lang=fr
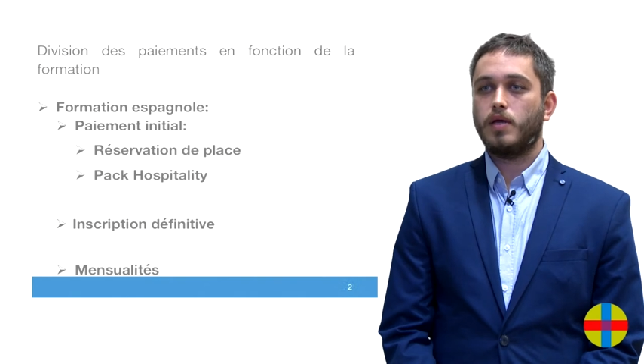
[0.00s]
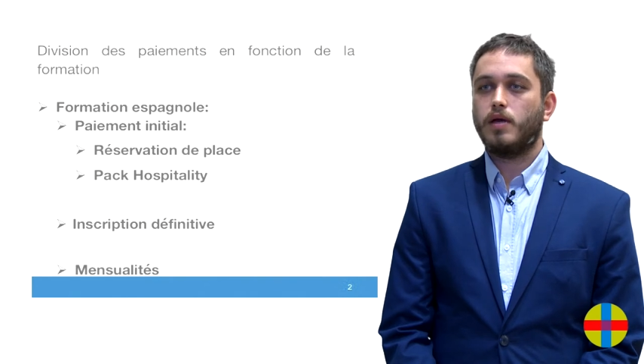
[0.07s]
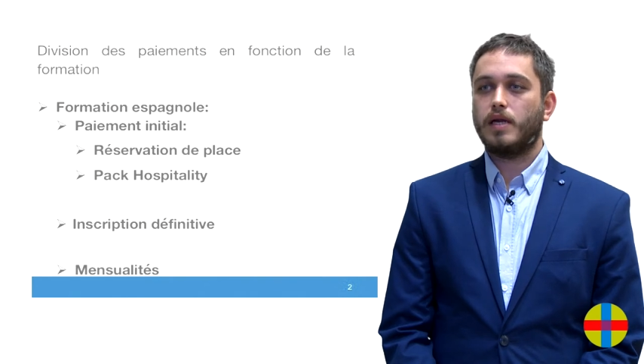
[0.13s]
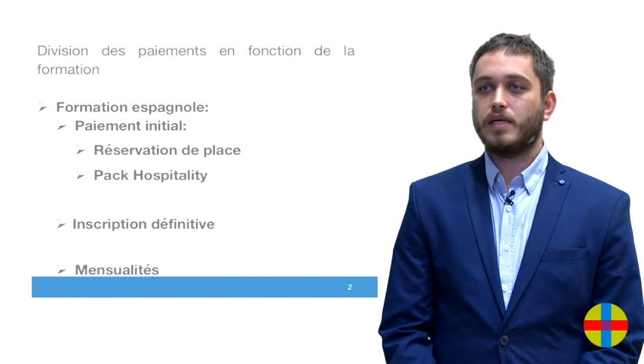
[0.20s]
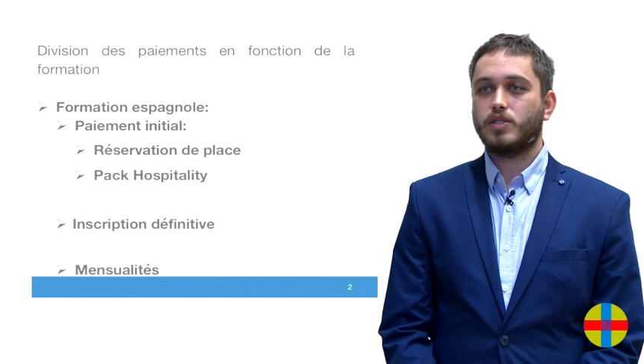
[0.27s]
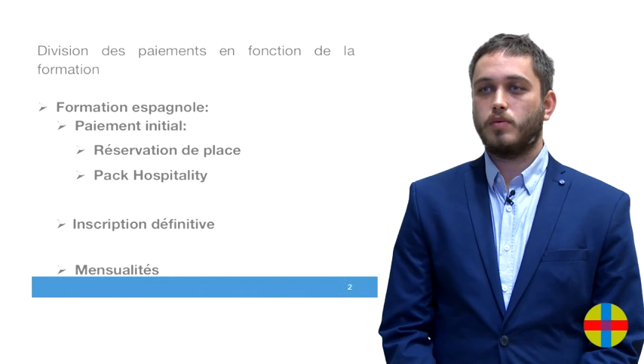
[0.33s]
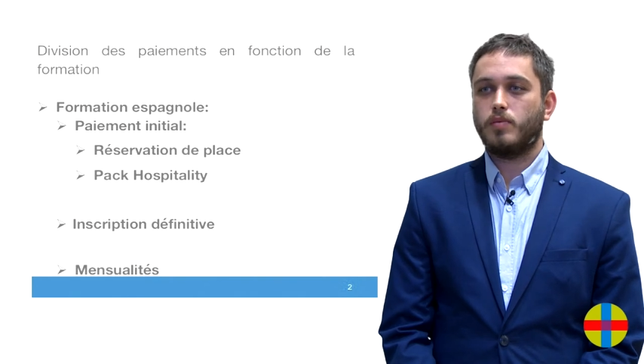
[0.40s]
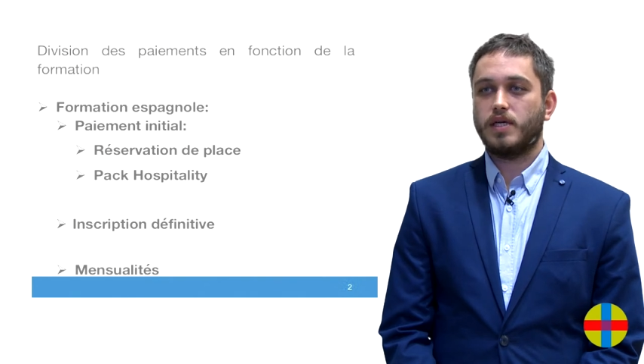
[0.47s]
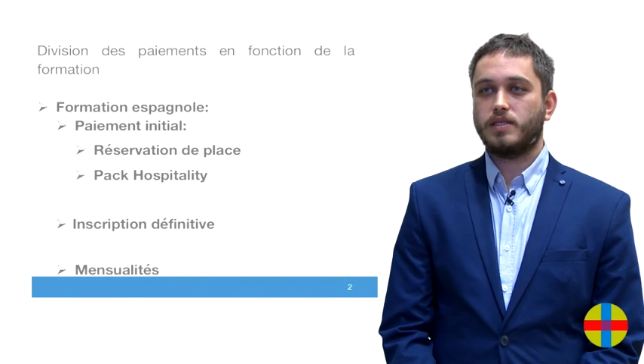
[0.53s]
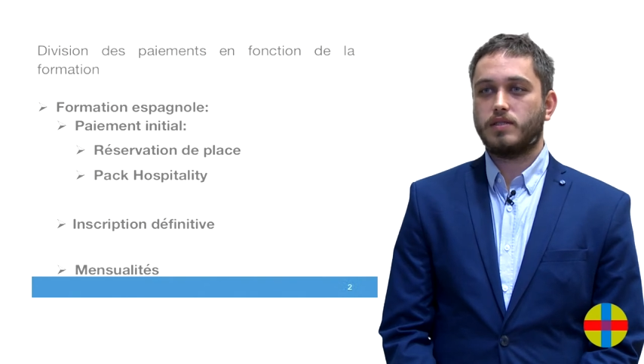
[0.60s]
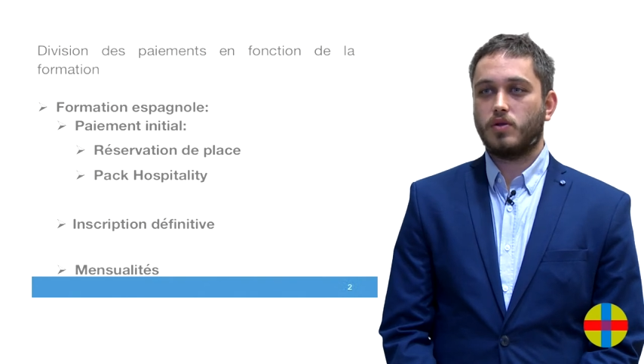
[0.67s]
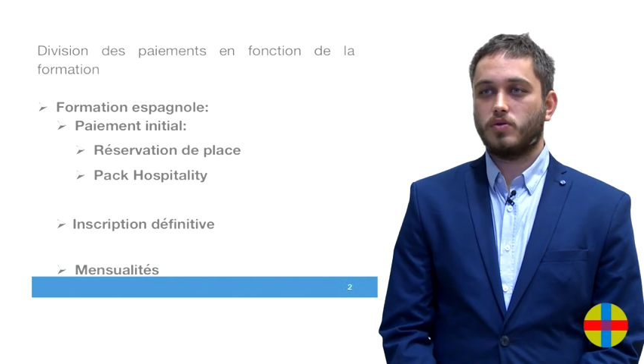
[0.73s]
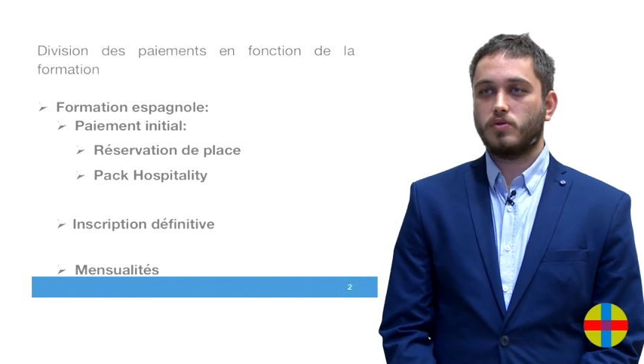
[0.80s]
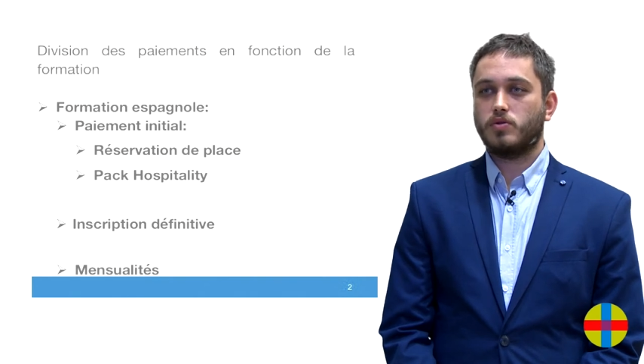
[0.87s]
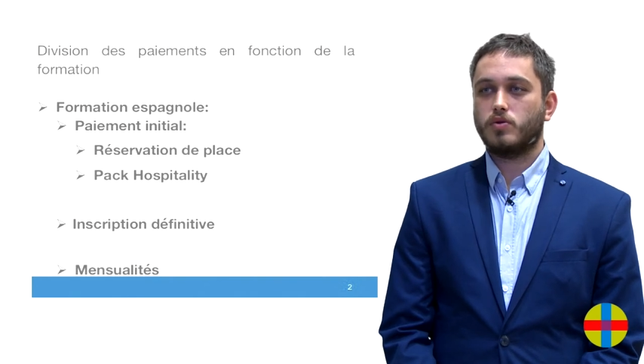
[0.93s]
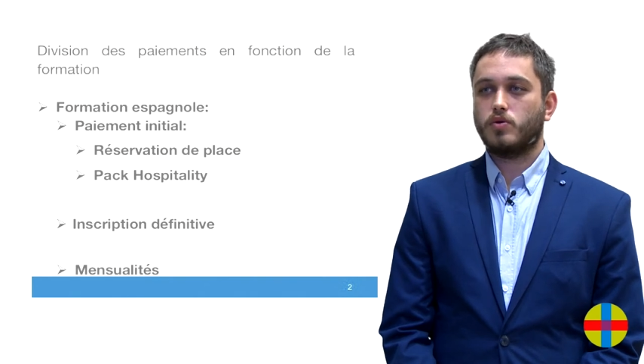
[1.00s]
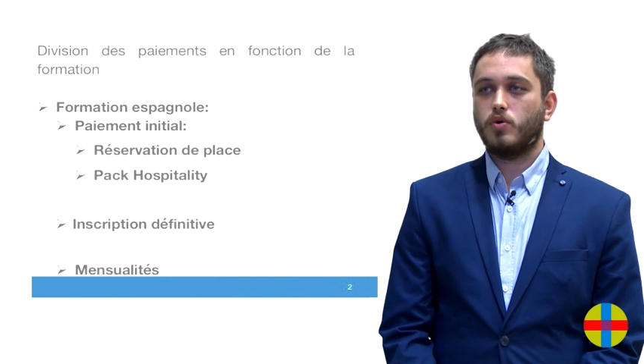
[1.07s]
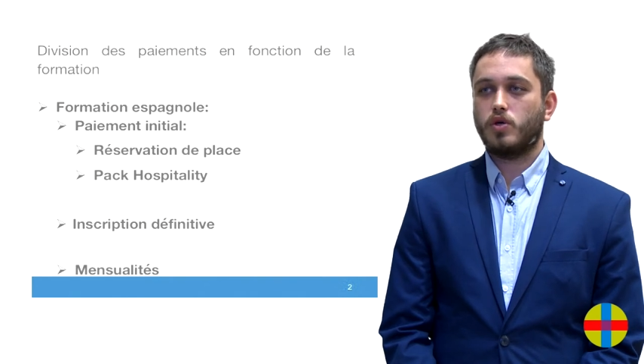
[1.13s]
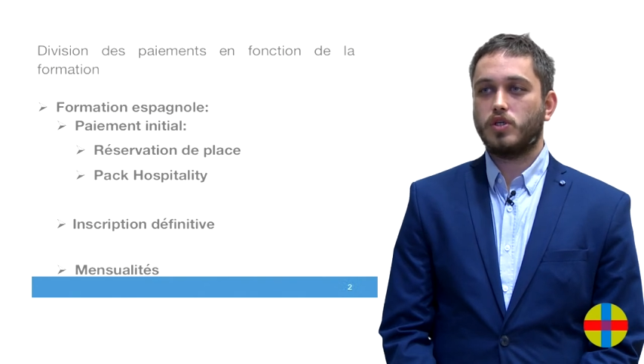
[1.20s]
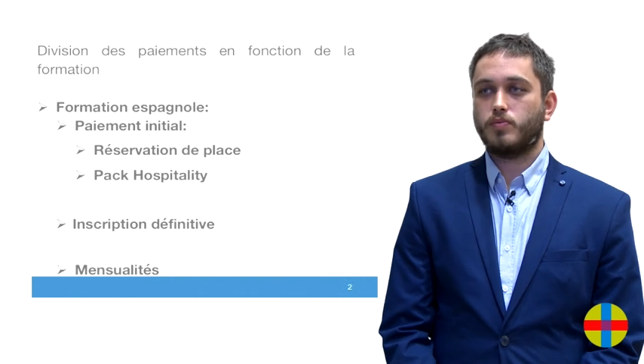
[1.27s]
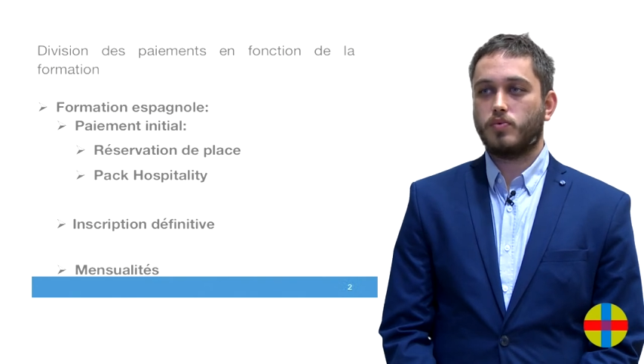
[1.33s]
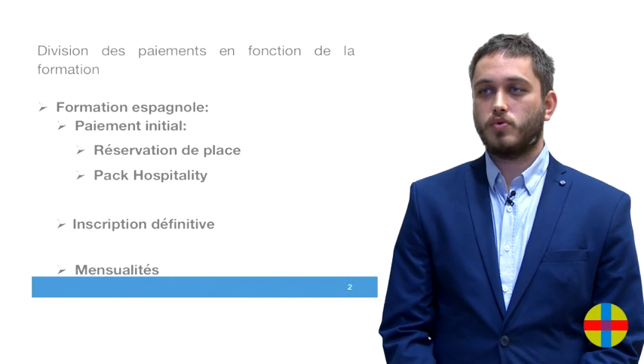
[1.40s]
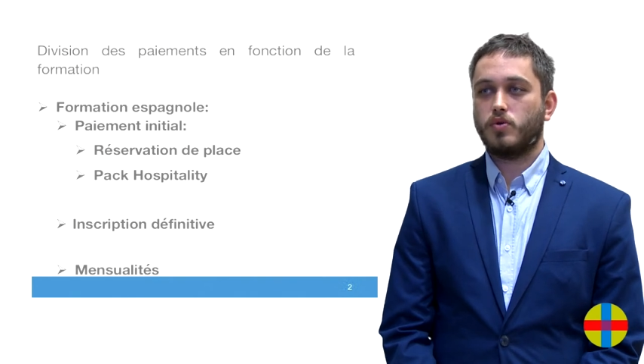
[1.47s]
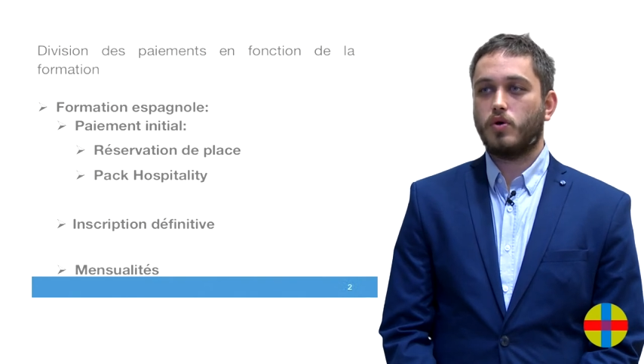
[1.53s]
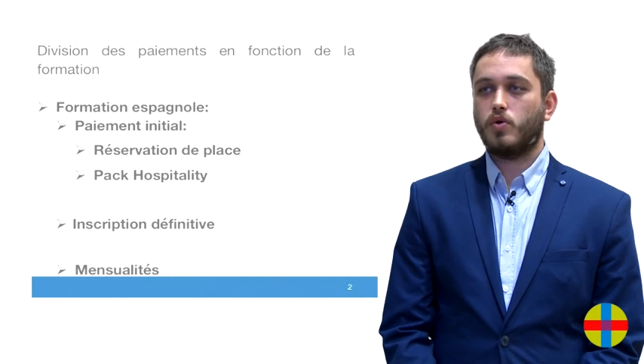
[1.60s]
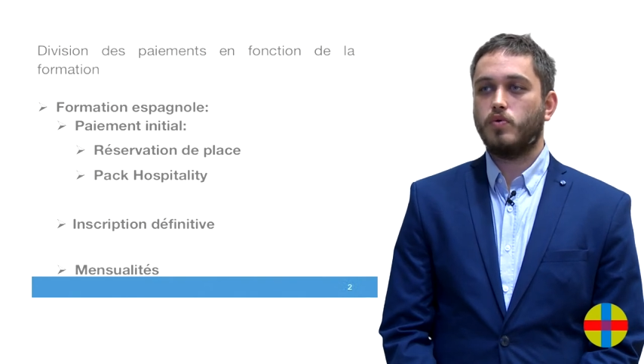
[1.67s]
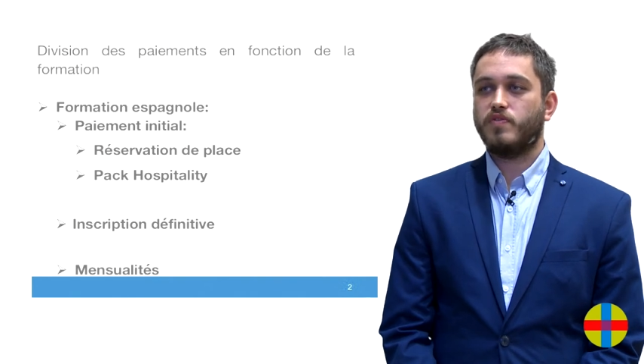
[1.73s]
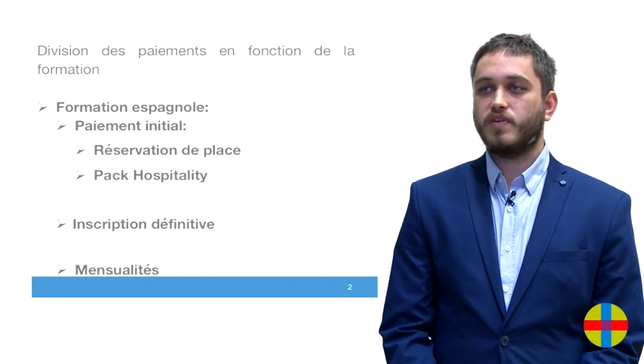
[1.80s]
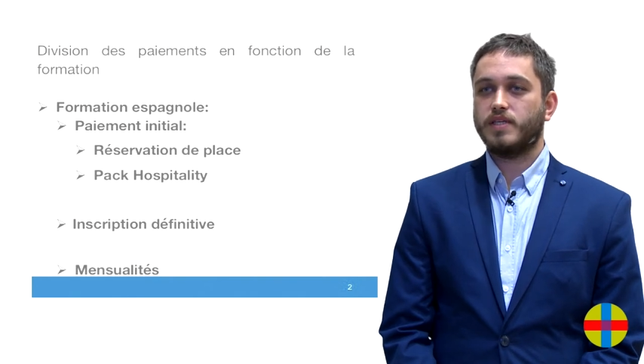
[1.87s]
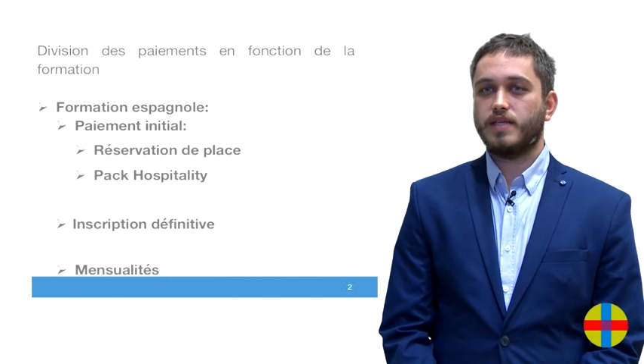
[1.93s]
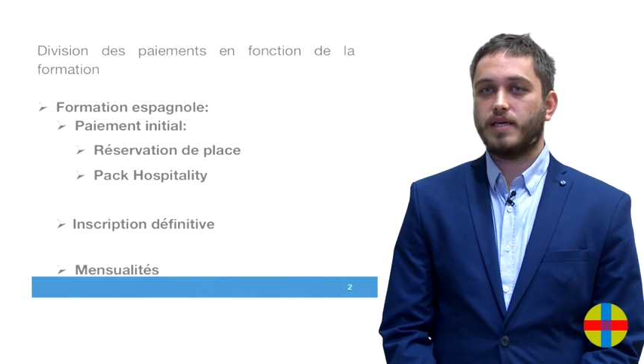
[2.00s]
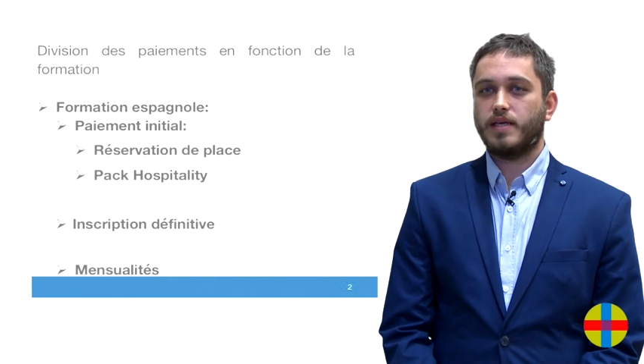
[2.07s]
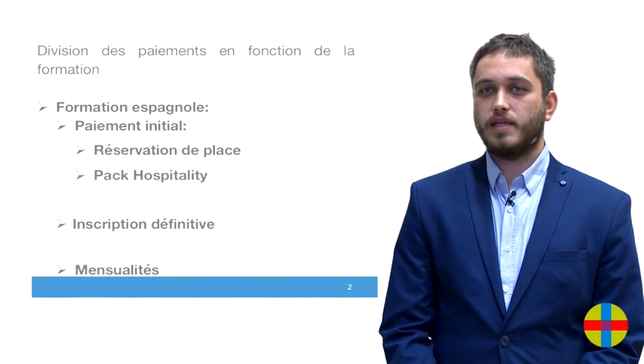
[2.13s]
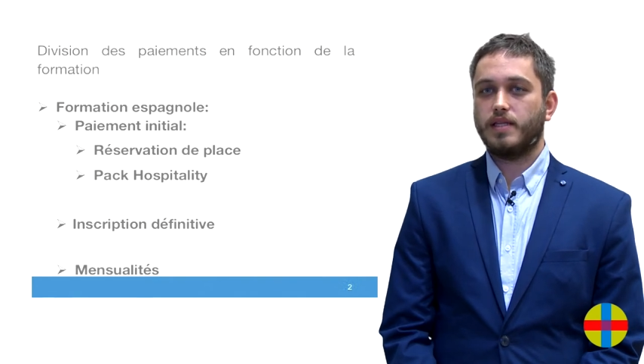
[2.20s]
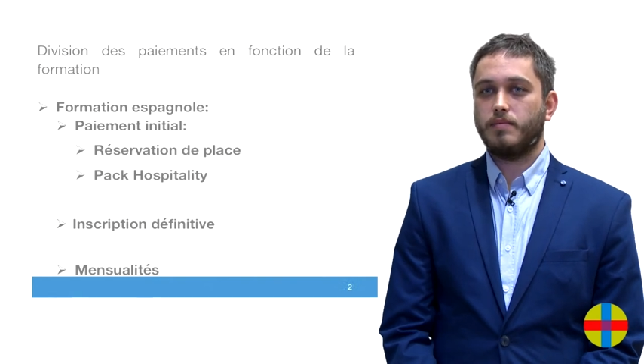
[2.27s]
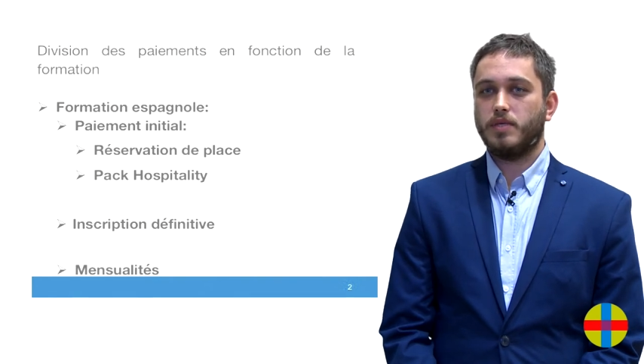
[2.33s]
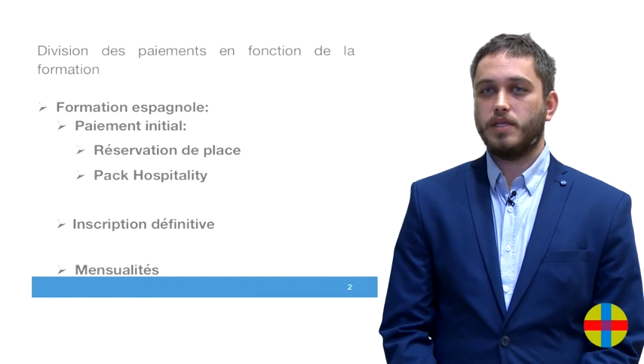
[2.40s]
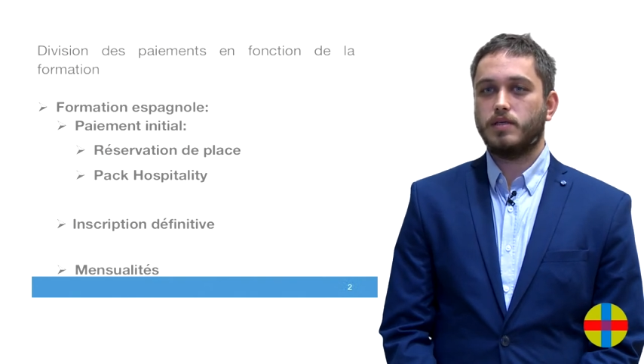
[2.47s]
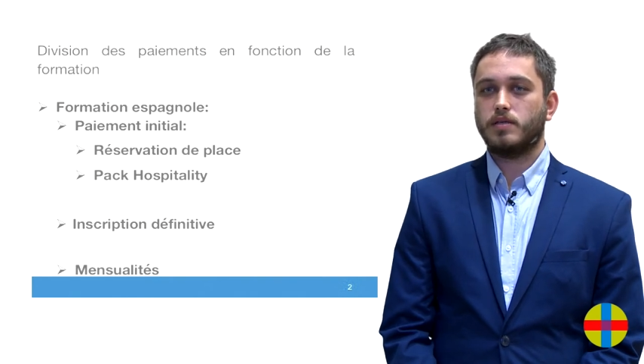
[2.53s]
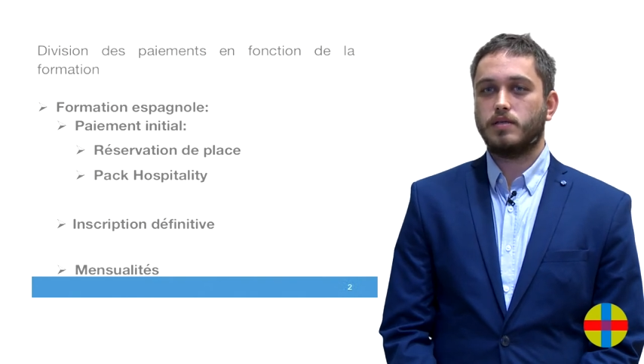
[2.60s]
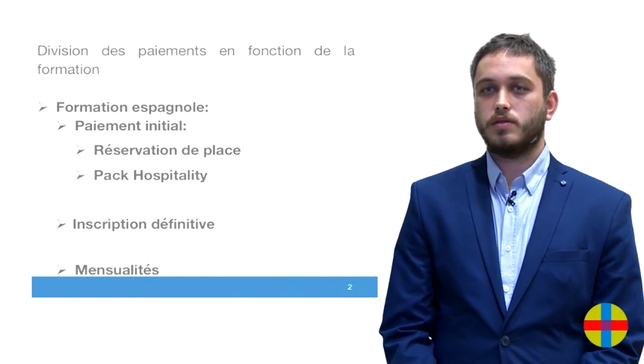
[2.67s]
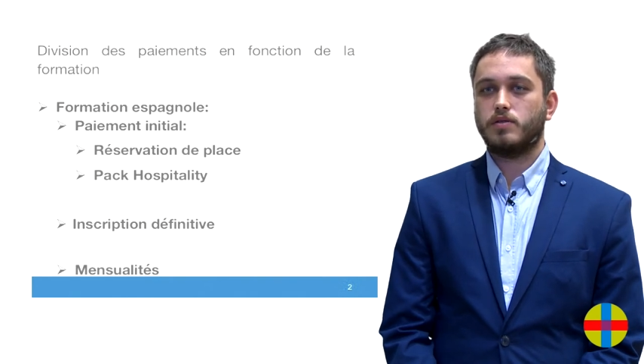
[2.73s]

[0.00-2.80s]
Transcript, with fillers: La somme restante, correspondant aux frais académiques,